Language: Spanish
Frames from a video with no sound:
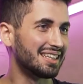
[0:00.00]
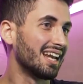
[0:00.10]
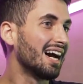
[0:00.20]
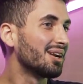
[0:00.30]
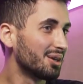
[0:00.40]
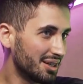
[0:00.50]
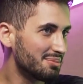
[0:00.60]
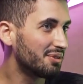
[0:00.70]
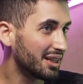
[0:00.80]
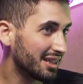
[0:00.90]
Y claro, ahora
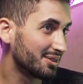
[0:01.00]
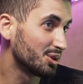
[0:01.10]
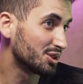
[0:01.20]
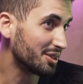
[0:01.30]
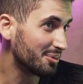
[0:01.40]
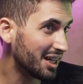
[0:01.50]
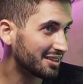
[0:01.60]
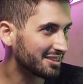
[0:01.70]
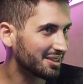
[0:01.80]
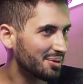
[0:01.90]
me faltan dos años
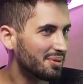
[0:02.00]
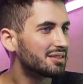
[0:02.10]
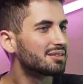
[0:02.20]
más, tres años más.